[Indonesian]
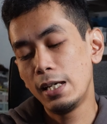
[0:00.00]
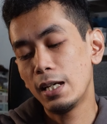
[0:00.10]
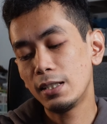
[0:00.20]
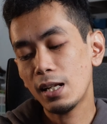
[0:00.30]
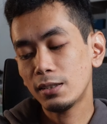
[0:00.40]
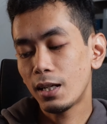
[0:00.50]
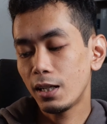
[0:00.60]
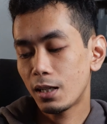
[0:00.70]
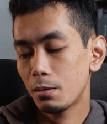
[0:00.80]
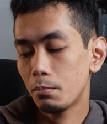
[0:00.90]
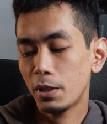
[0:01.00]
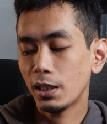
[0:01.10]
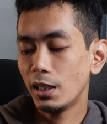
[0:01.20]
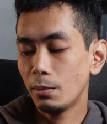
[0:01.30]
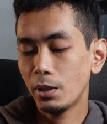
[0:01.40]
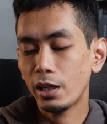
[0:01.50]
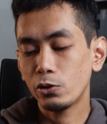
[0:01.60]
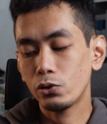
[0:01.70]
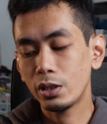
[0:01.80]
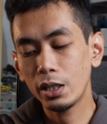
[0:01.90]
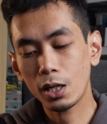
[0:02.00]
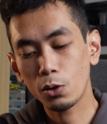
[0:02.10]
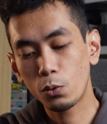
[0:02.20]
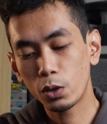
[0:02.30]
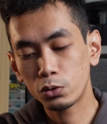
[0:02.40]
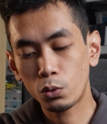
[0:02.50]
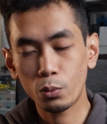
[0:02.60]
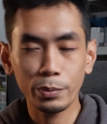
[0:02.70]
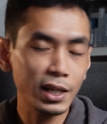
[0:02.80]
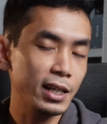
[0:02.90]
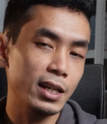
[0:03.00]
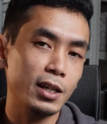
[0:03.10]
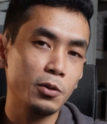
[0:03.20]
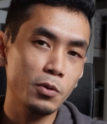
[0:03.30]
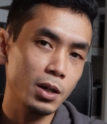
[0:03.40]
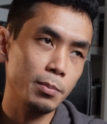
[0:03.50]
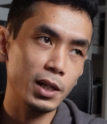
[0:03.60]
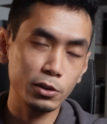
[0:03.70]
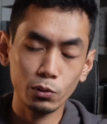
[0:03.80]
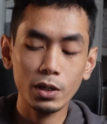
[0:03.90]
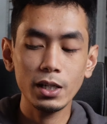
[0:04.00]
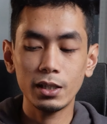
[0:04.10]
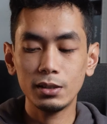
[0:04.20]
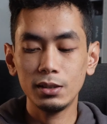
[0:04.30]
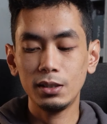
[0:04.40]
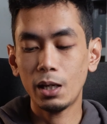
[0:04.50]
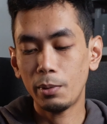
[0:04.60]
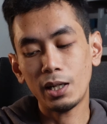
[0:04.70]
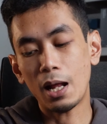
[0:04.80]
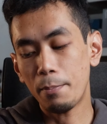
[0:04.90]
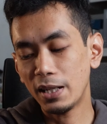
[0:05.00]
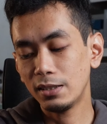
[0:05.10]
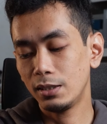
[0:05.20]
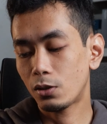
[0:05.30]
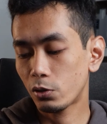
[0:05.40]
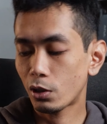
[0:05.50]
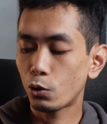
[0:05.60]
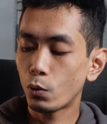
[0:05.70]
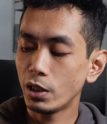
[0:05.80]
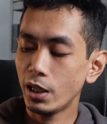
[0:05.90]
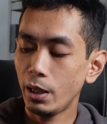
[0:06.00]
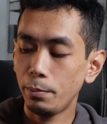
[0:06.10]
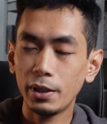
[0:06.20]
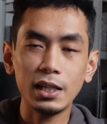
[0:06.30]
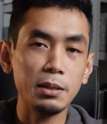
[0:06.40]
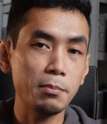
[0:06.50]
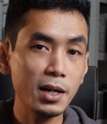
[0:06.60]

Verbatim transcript: Yang jelas dari keempat ayamnya Rexus ini kalau gue suruh pilih ya gue paling suka ya si ME8 sih. Terus keduanya EP5,